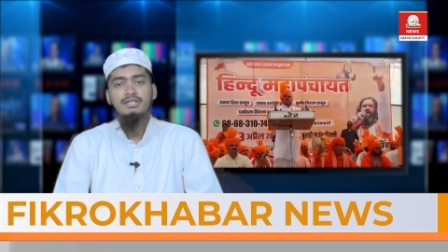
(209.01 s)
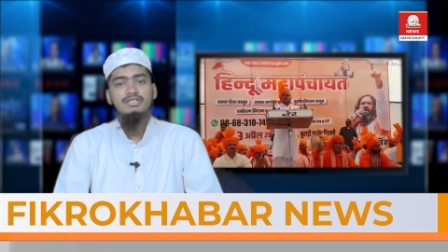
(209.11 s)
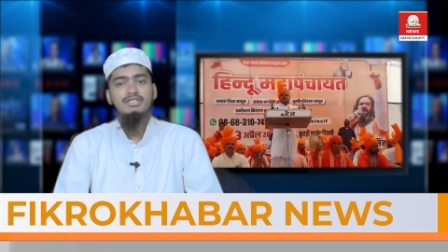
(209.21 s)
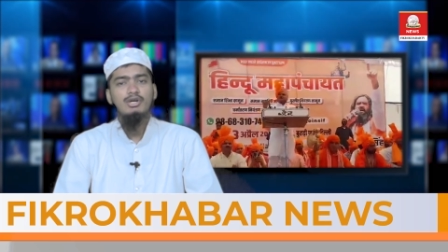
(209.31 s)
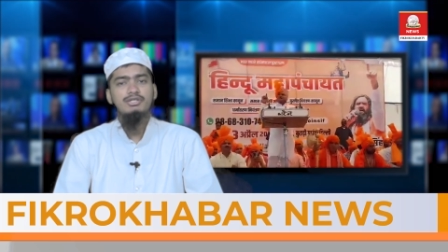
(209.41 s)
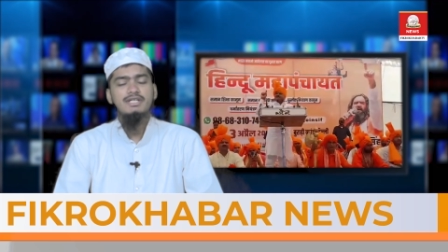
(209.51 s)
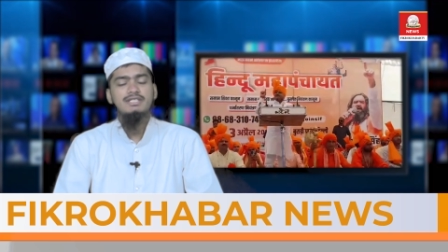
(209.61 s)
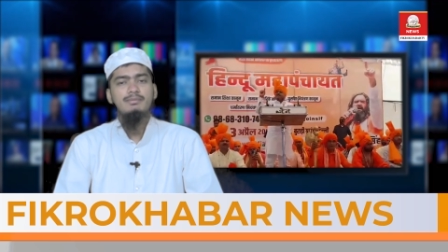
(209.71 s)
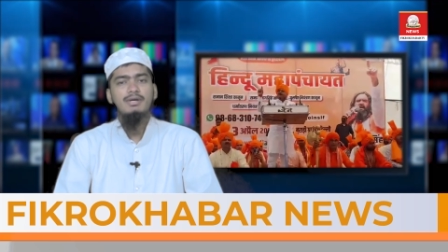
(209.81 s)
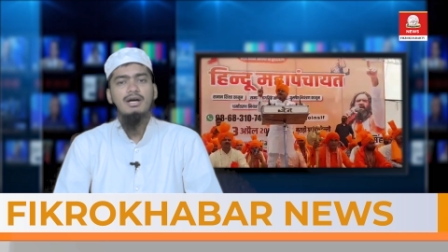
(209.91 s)
जितने और
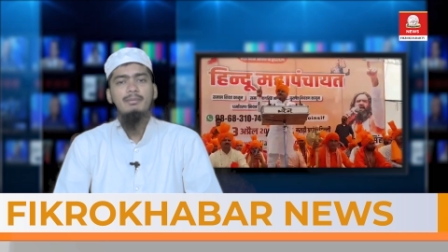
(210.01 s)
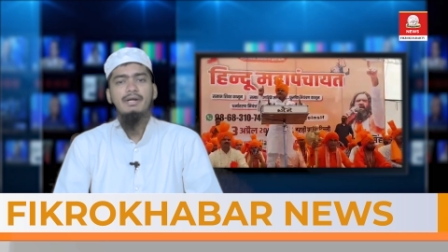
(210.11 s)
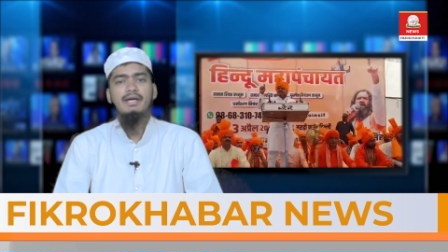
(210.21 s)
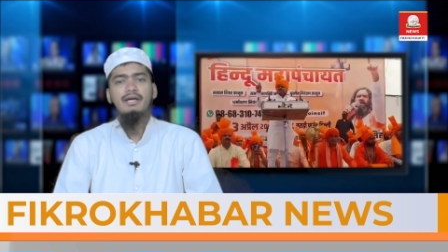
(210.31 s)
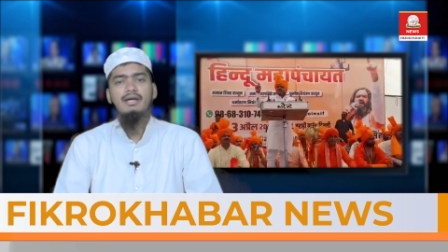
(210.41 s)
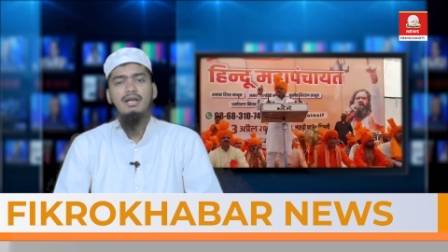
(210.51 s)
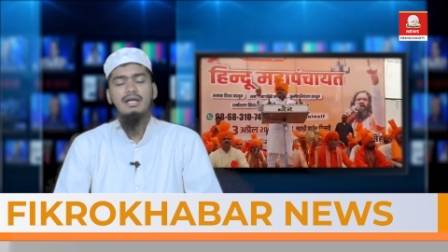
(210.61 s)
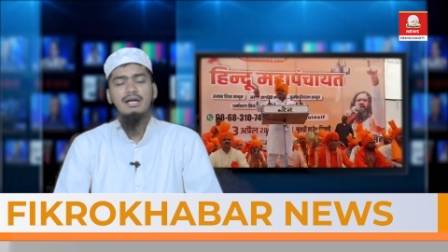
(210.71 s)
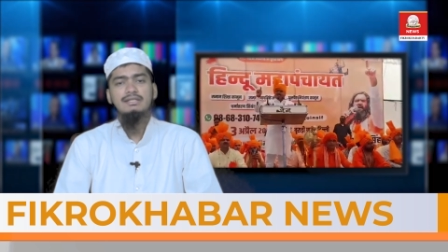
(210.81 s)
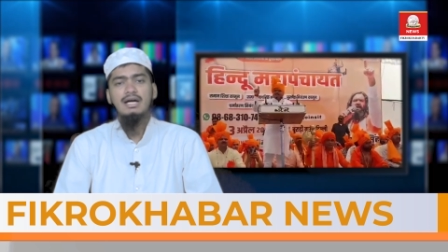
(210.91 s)
जैसी भी खबरें
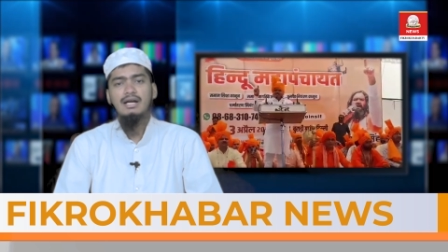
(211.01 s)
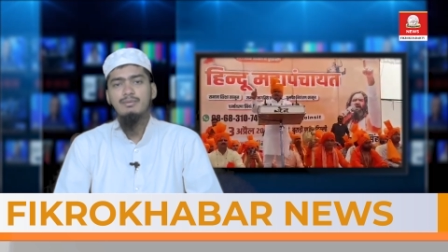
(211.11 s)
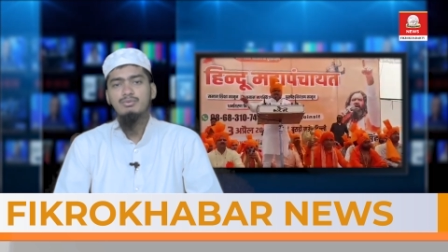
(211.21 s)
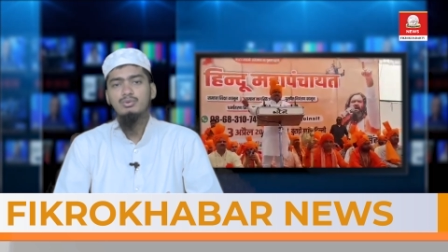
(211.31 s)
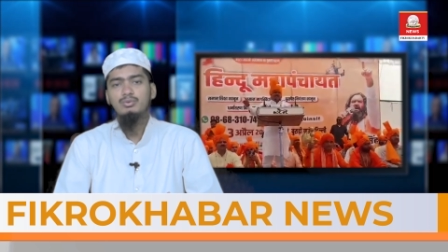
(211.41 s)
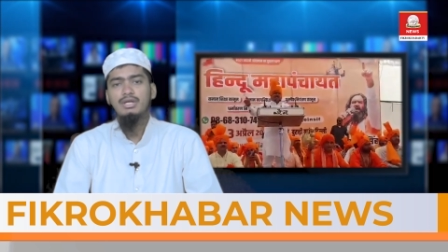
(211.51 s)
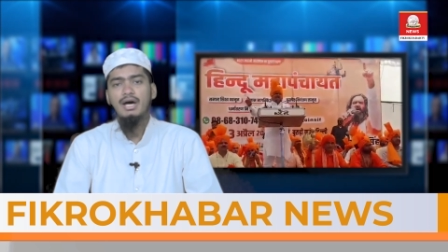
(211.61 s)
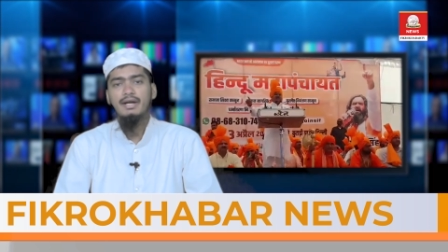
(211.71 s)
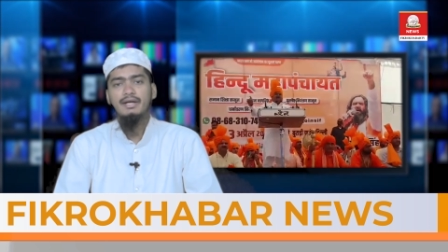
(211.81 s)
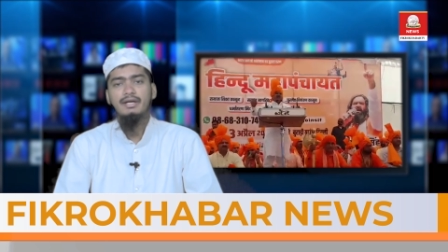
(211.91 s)
लगातार हम सुनते
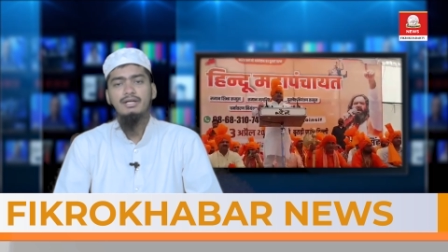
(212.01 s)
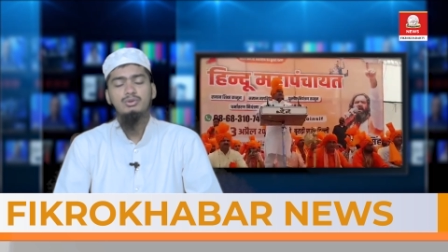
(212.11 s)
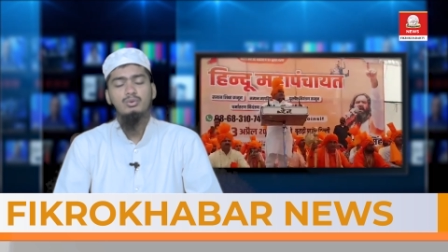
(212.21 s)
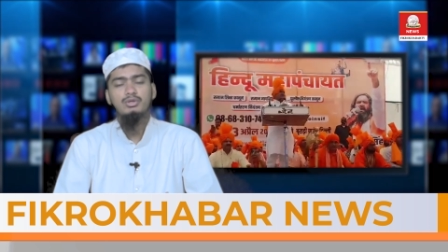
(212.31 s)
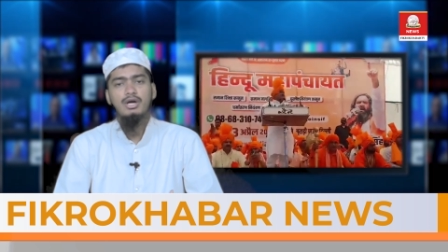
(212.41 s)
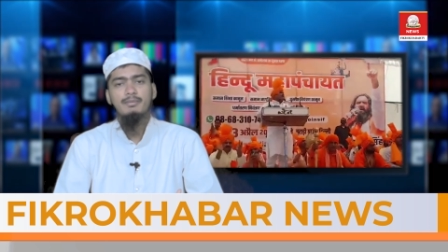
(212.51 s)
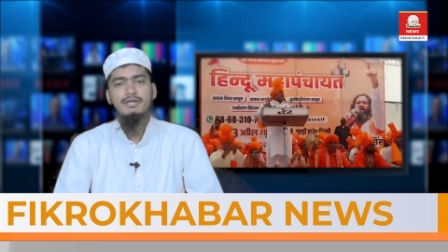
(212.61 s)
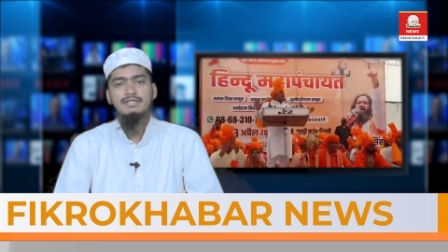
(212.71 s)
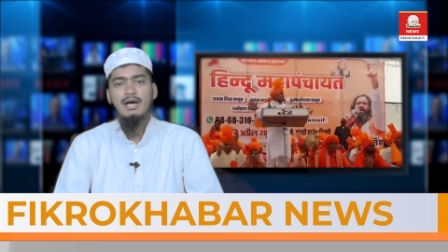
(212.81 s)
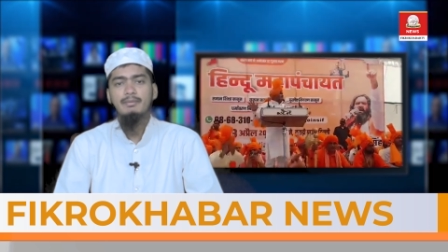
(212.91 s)
आ रहे हैं जो कुछ
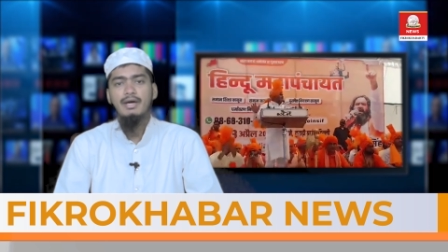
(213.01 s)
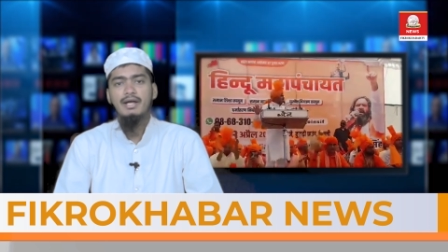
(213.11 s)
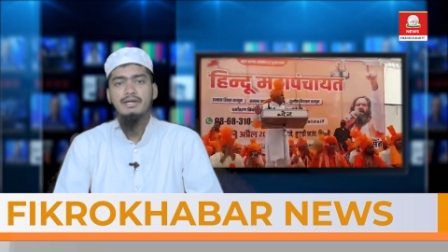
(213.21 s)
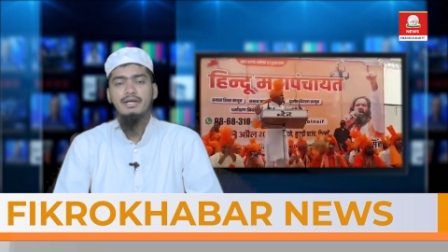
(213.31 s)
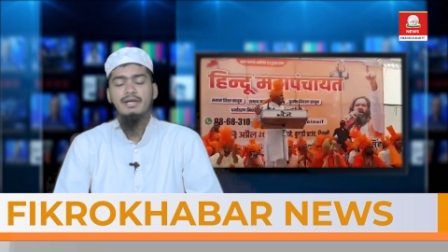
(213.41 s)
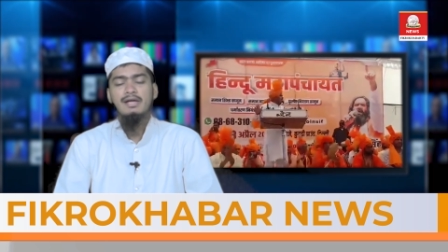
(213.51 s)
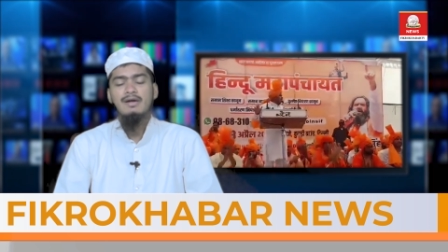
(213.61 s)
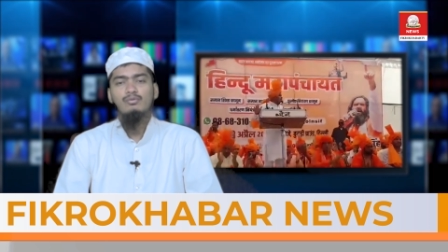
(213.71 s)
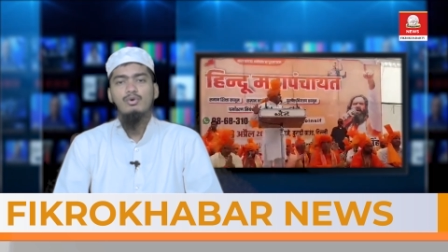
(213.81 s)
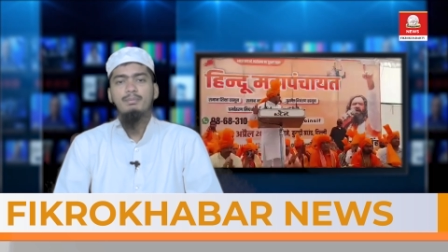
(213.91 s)
खबरें सामने आ रही हैं
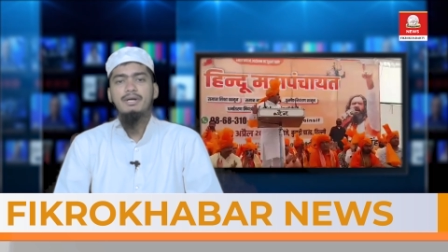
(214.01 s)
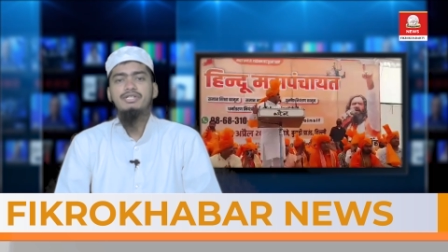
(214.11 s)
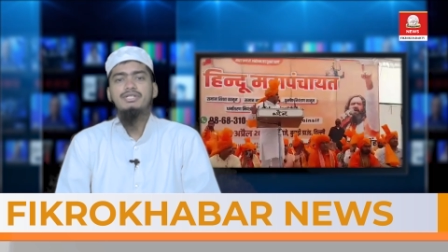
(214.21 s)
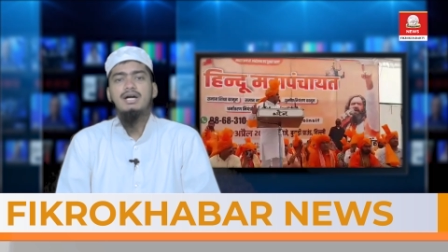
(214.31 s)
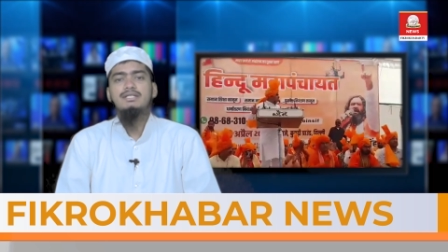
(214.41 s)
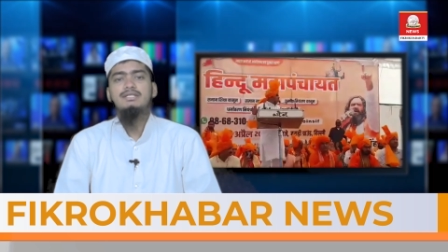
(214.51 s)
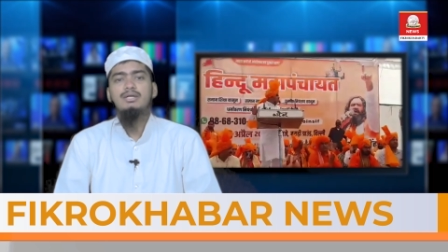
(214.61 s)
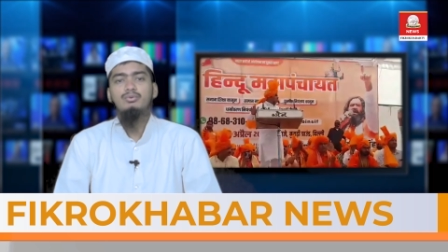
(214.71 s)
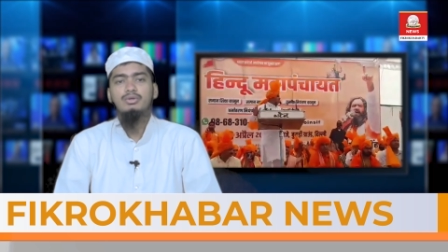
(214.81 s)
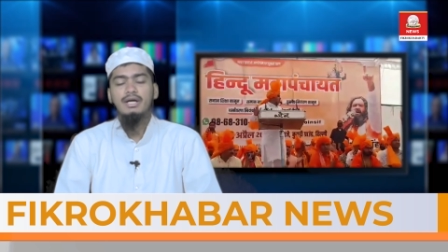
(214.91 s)
वो परेशान
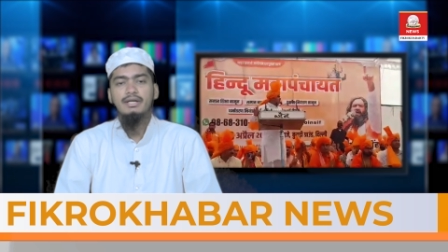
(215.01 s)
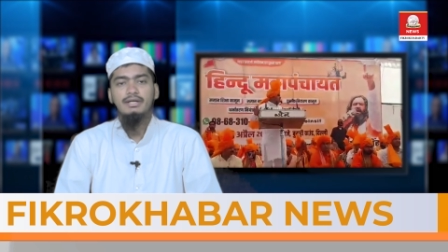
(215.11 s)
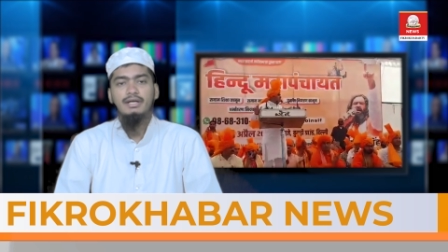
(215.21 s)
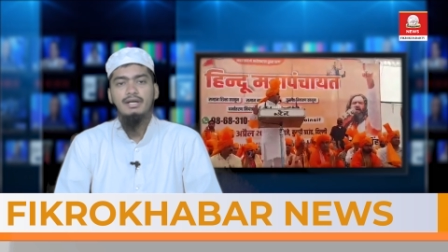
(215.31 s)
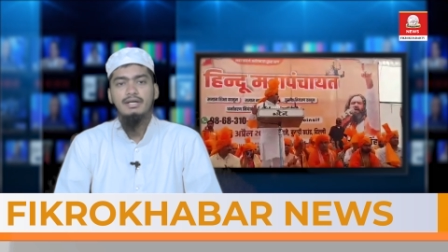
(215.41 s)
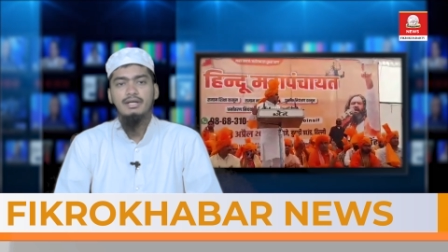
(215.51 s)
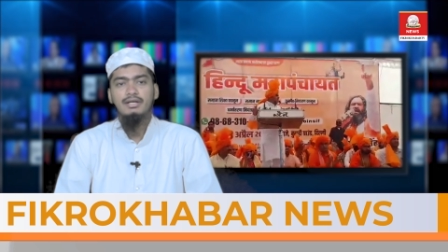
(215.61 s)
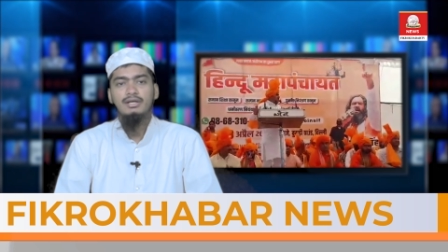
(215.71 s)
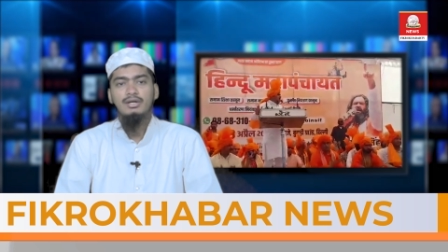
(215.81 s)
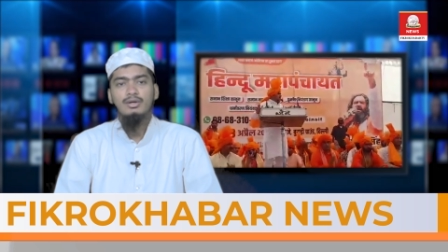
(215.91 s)
ज़रूर कर रही हैं लेकिन